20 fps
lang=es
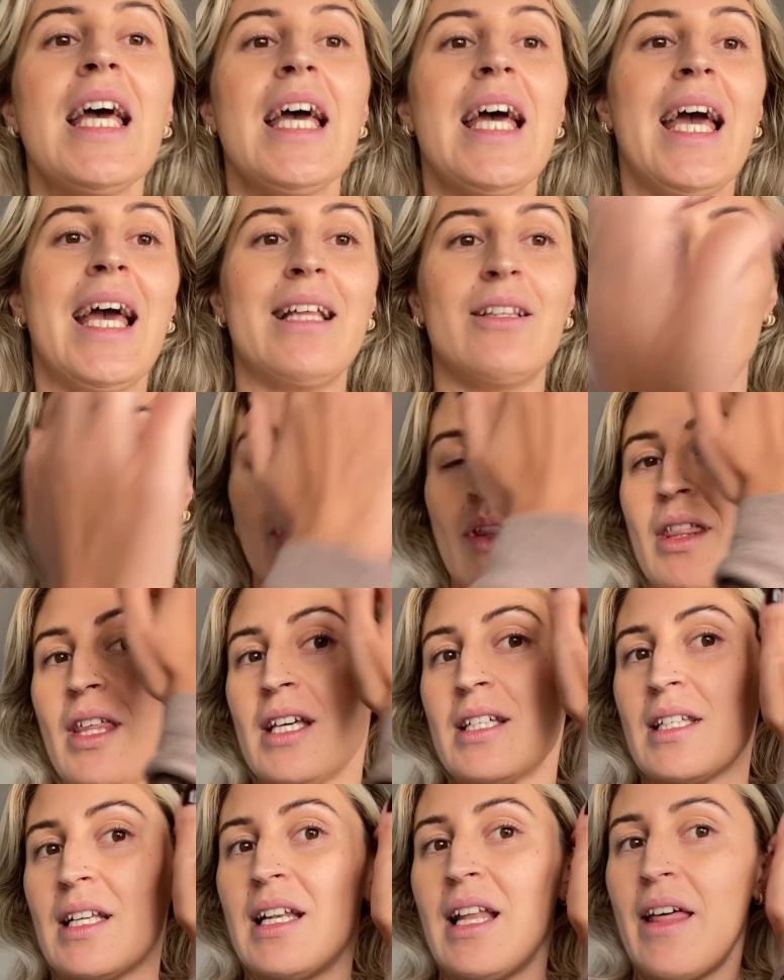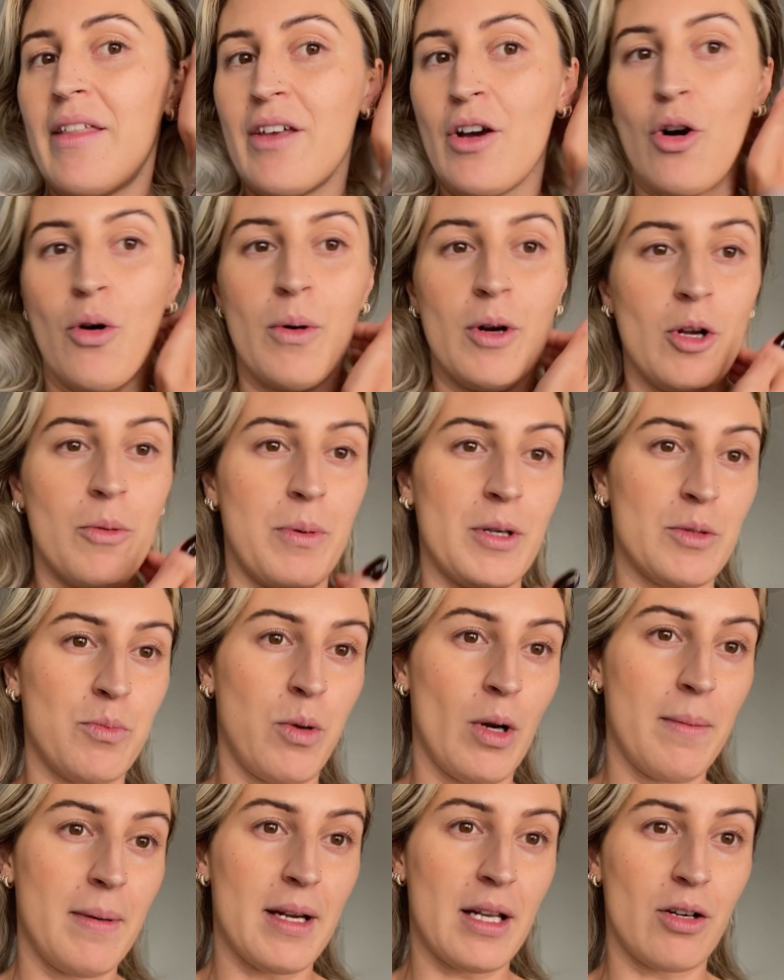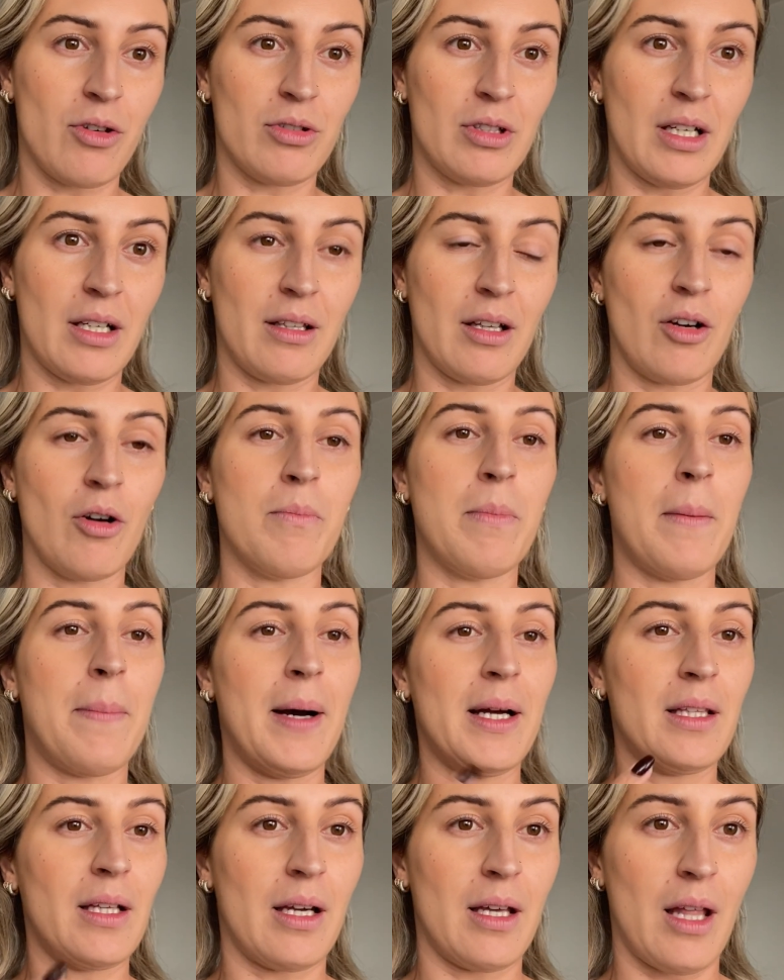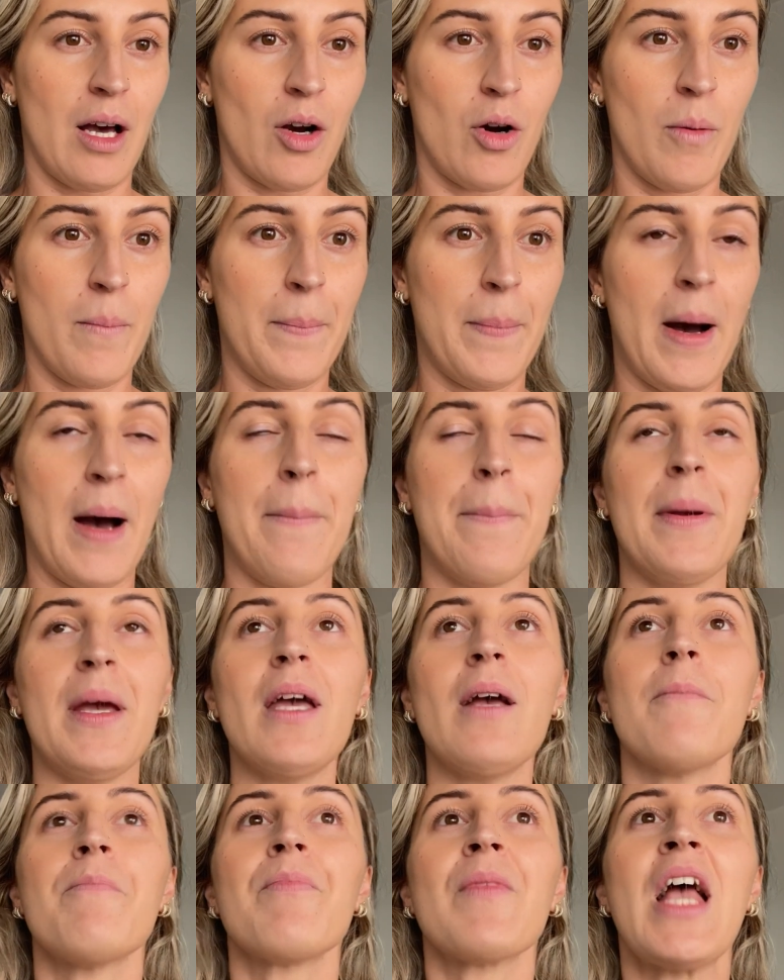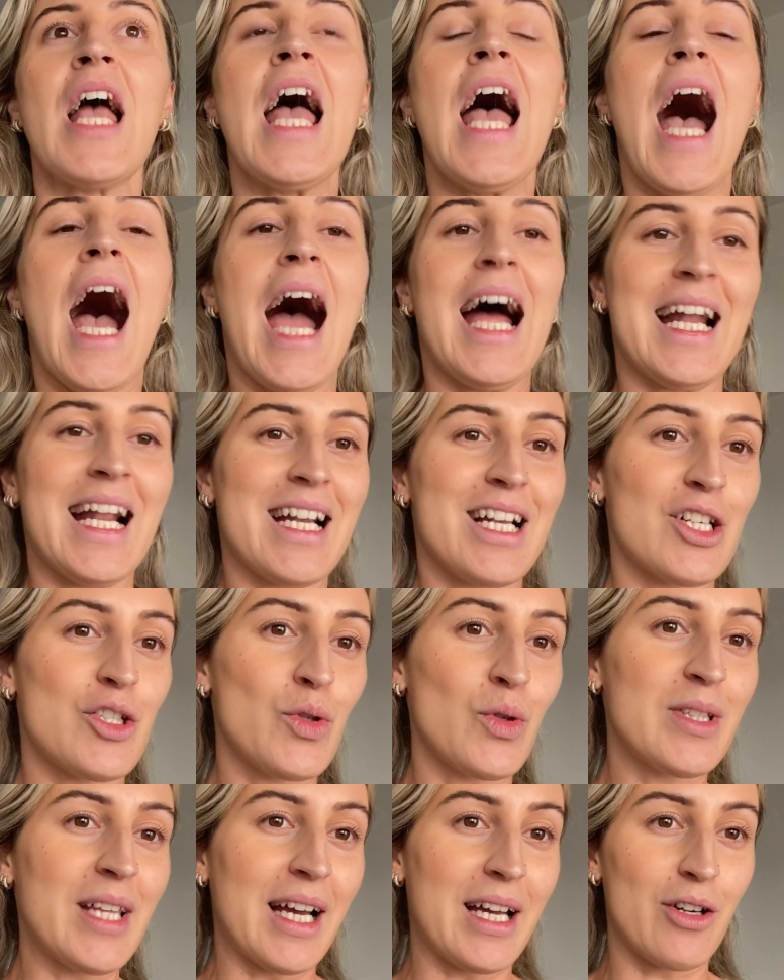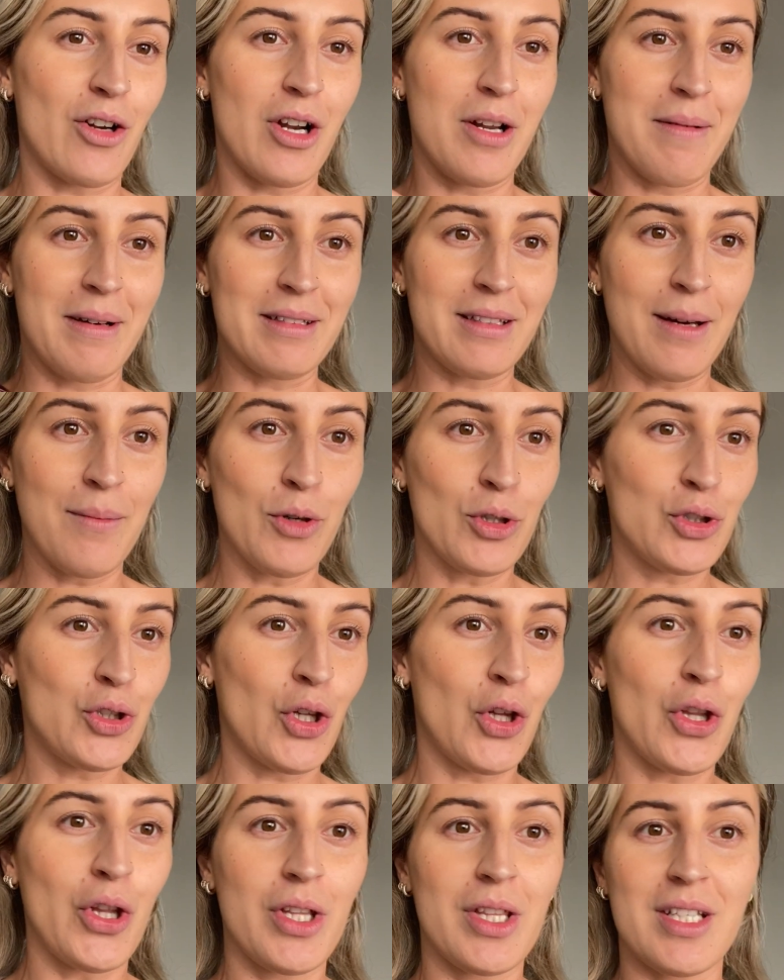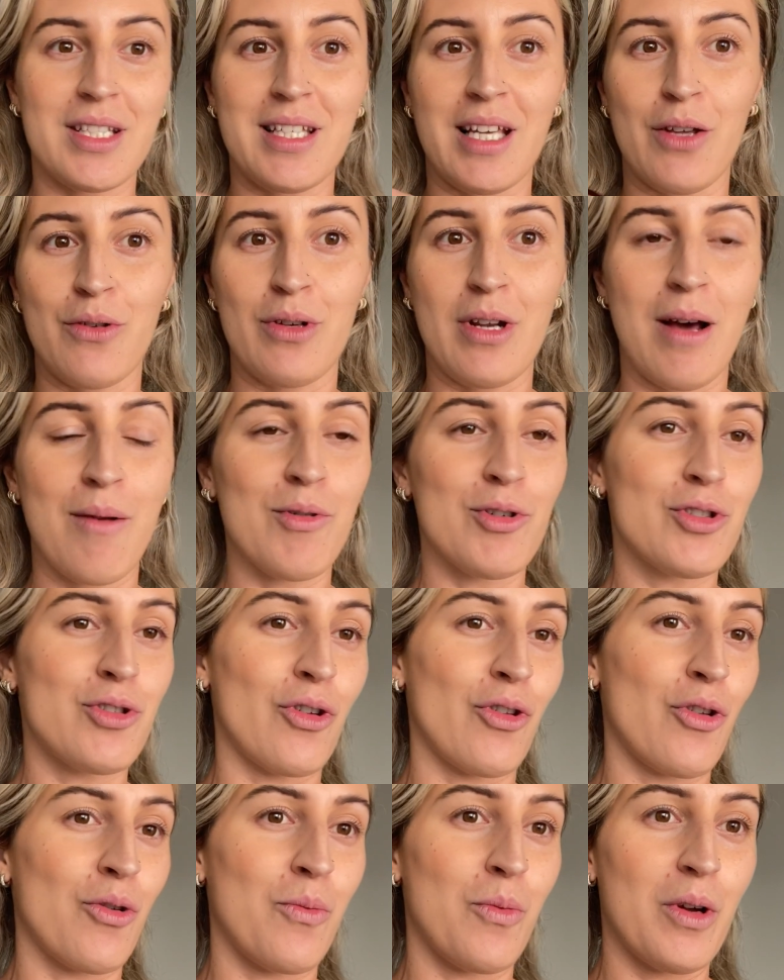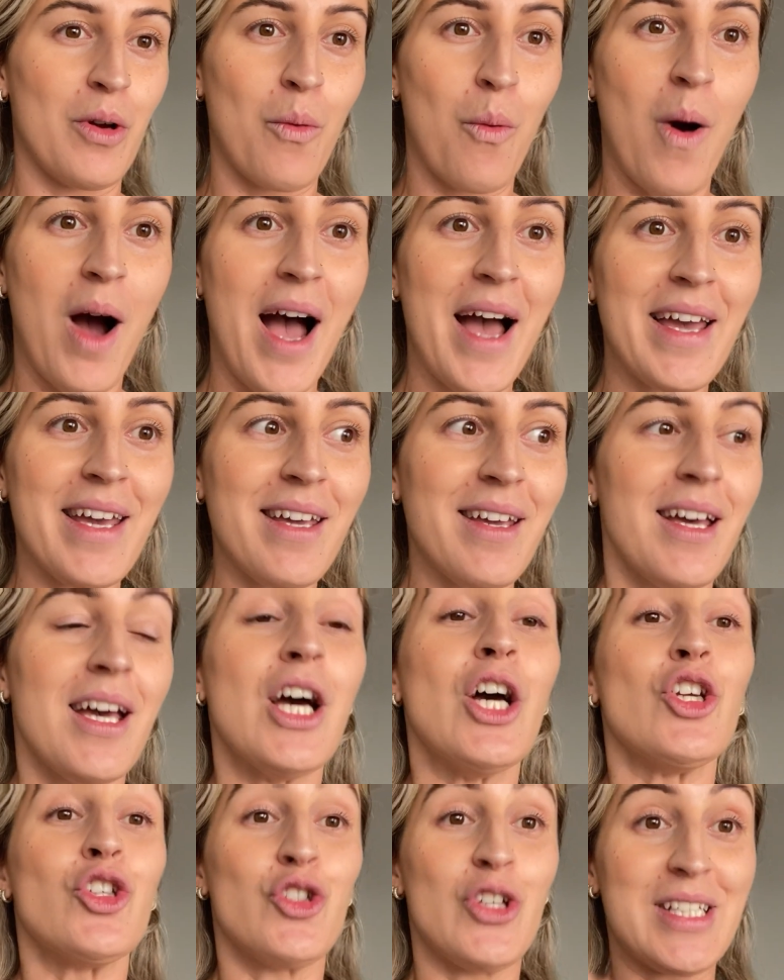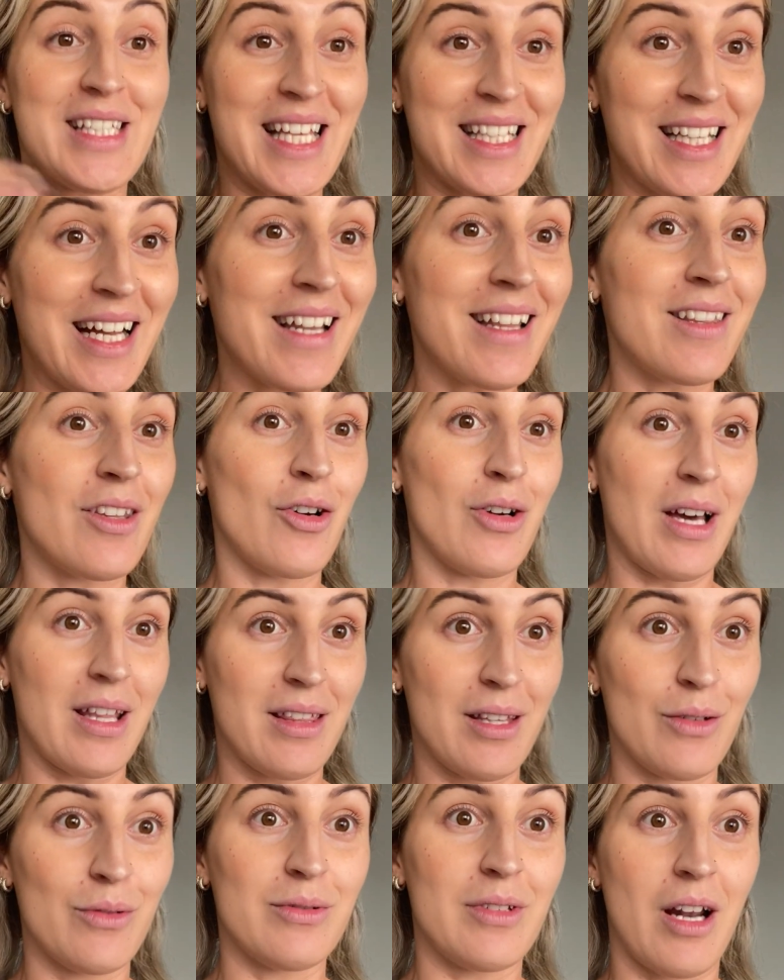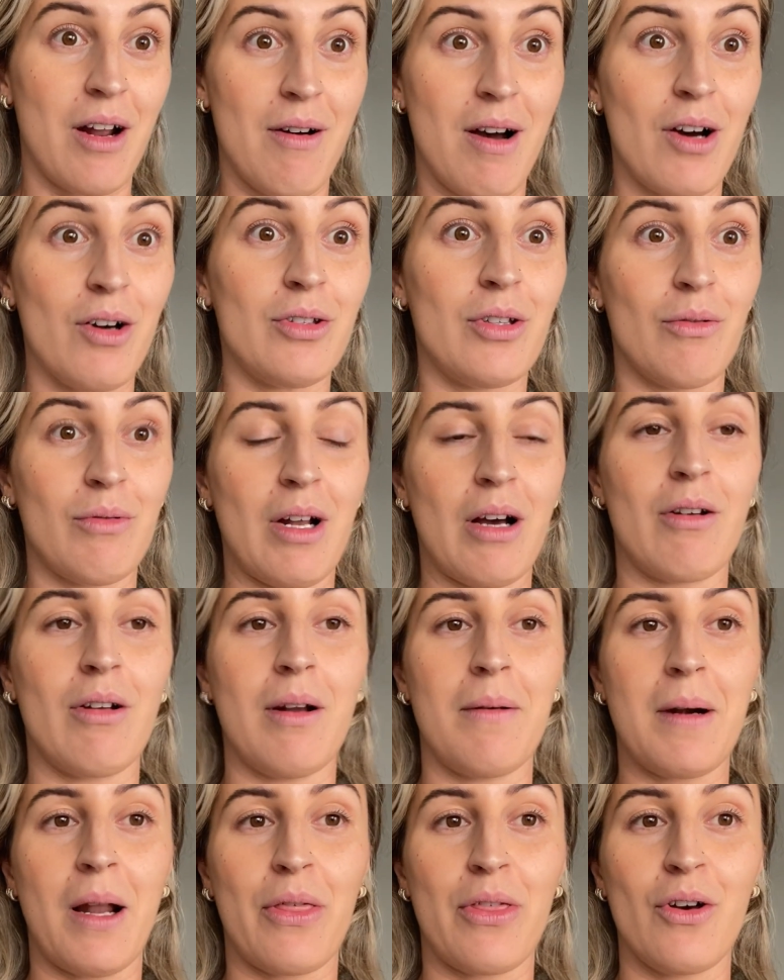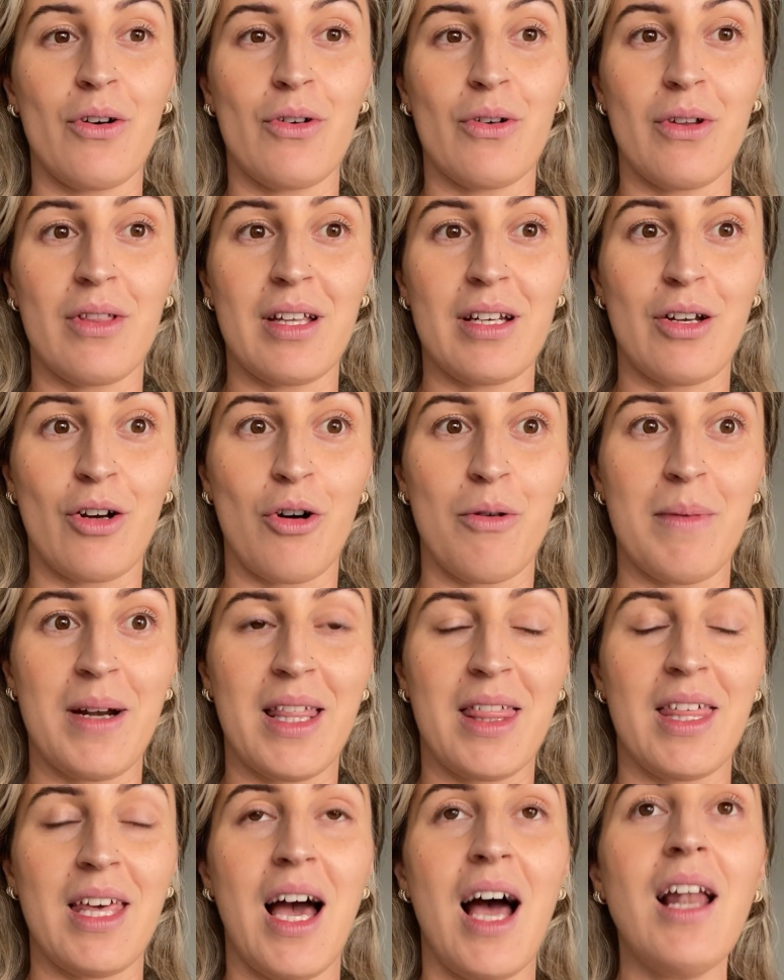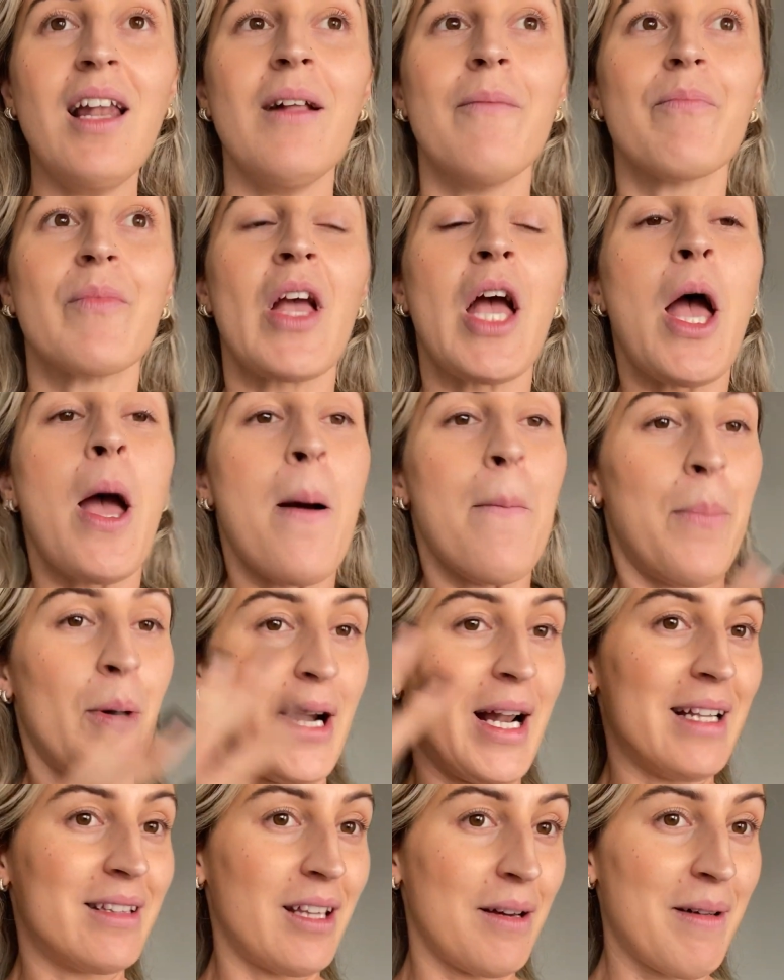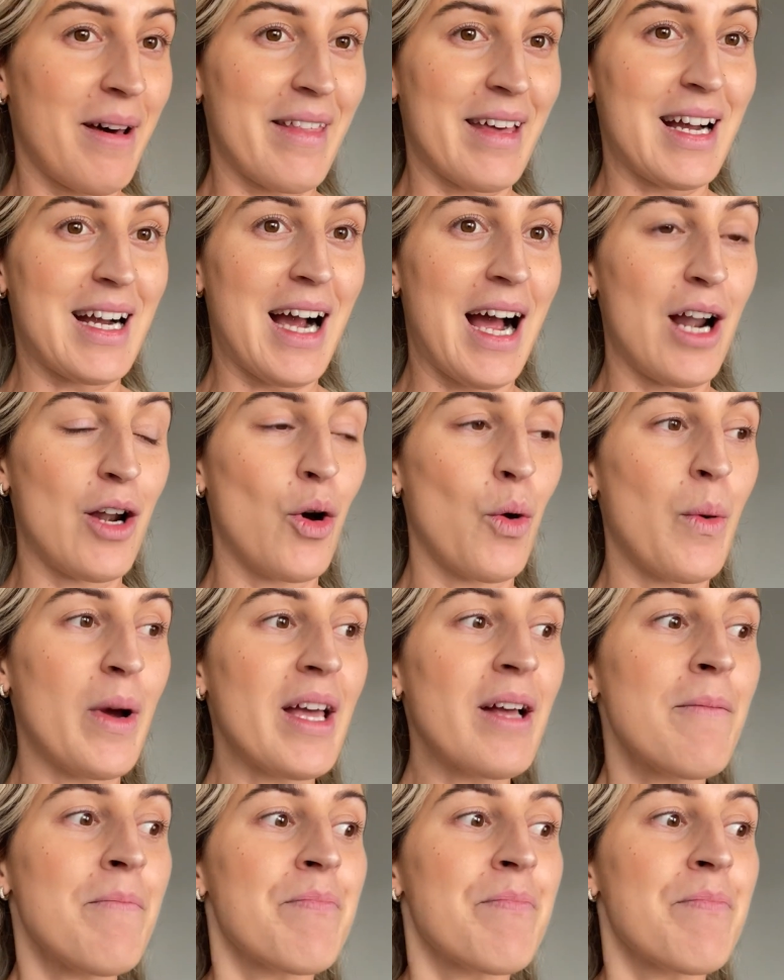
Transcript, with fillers: Entonces le digo, bueno, pues vuelve a recostarte con papá y te quedas con papi. Ahora resulta que nos levantamos todos, desayunamos, todo muy guay. Yo esta tarde tengo que hacer un trabajo, tengo una colaboración con el centro comercial por el tema de Halloween.